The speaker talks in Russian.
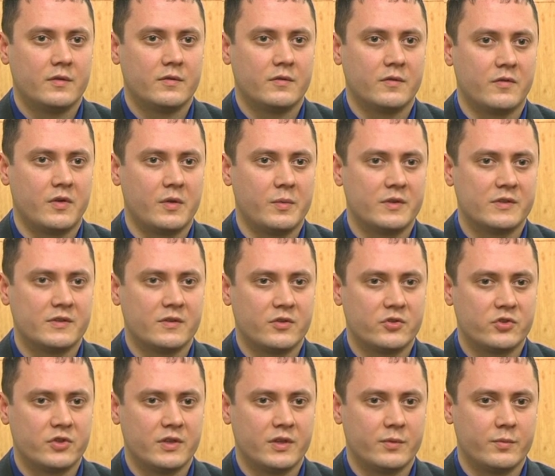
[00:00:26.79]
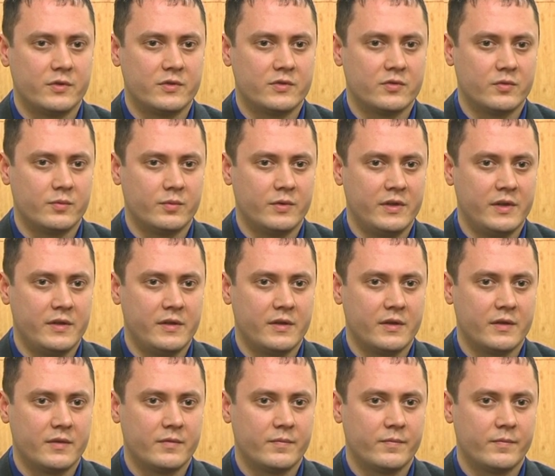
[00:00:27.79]
во время совершения
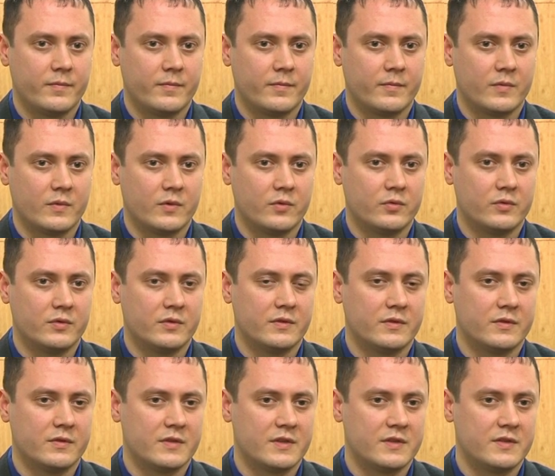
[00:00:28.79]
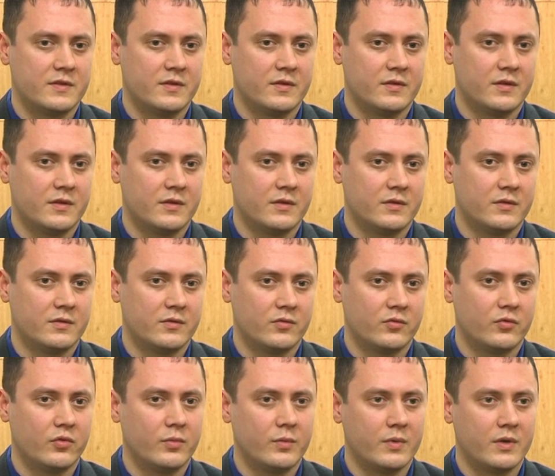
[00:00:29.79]
преступления он э, застигал
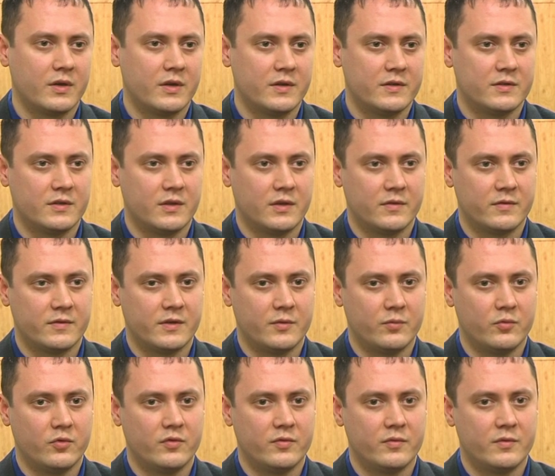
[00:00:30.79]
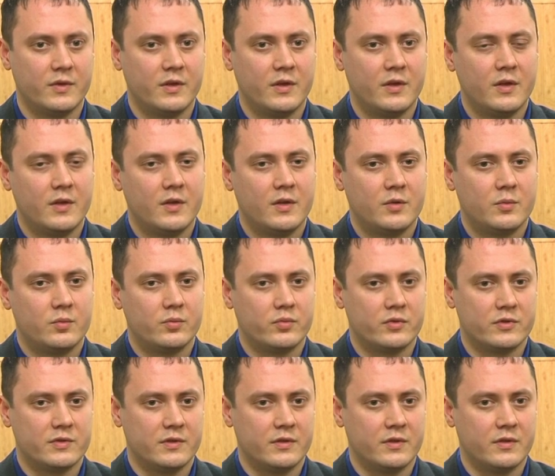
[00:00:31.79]
дома хозяев домов,
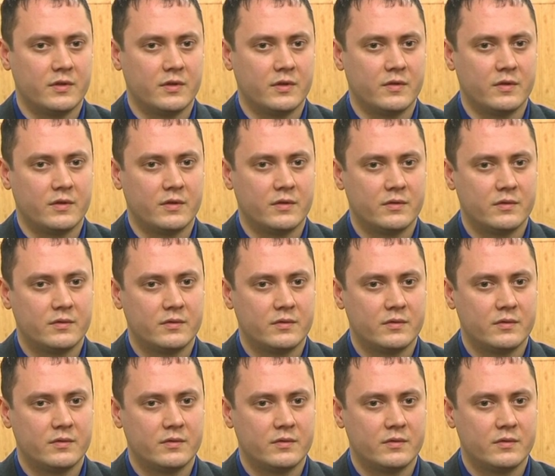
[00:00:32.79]
после этого